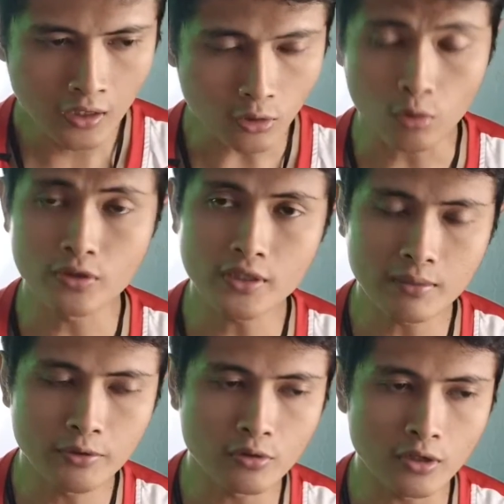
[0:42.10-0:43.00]
tokonya
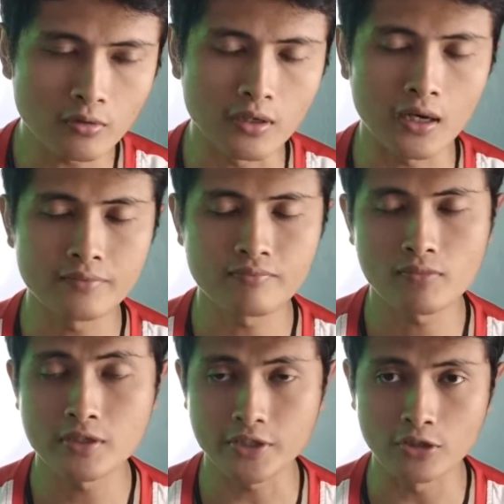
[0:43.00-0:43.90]
yang menjual itu adalah
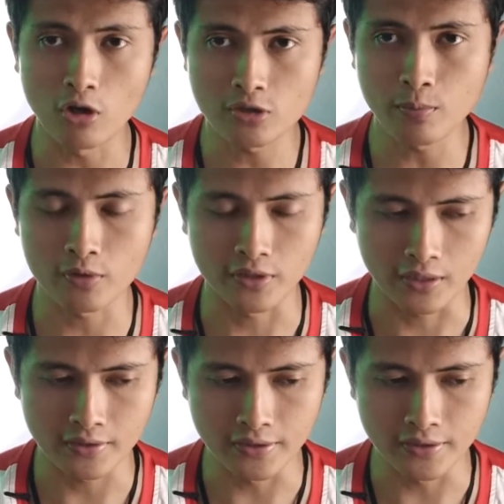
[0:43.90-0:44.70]
Cendol Sport ya.